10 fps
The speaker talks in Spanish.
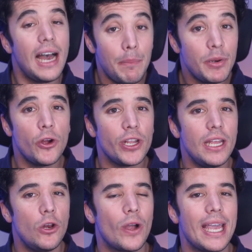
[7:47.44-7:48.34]
A priori,
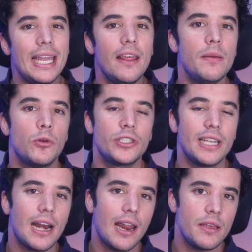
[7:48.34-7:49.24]
lo que quiere
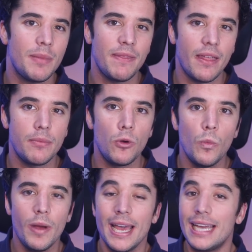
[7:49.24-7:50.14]
demostrar la demanda de
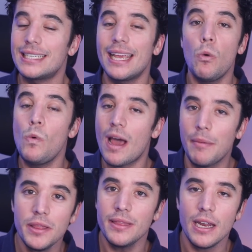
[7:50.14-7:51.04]
Bloom es que una
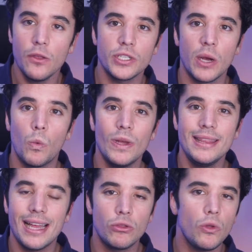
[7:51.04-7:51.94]
vez tenidos en
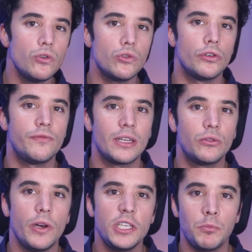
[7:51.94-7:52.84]
cuenta todos los
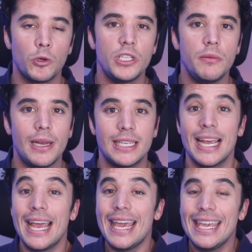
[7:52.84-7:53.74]
factores posibles
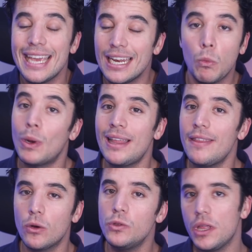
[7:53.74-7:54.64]
y en igualdad
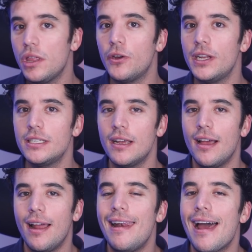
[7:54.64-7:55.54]
de condiciones,
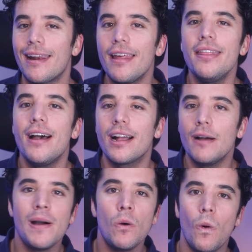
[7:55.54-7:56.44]
la raza
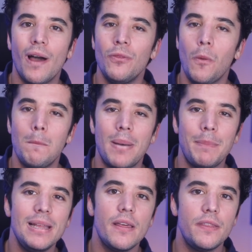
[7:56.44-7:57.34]
acaba jugando un
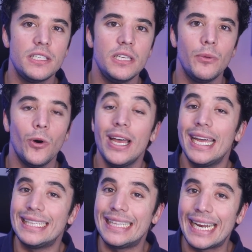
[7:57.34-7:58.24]
papel decisivo
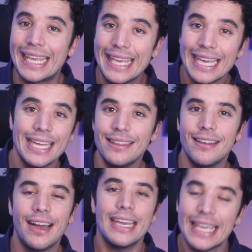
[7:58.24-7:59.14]
entre quién
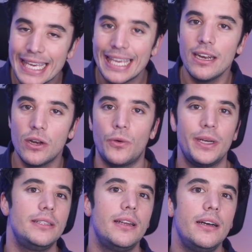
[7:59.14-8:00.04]
entra y quién no
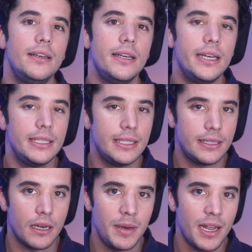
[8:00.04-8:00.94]
entra en
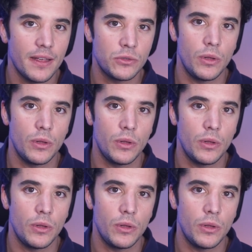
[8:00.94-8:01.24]
determinadas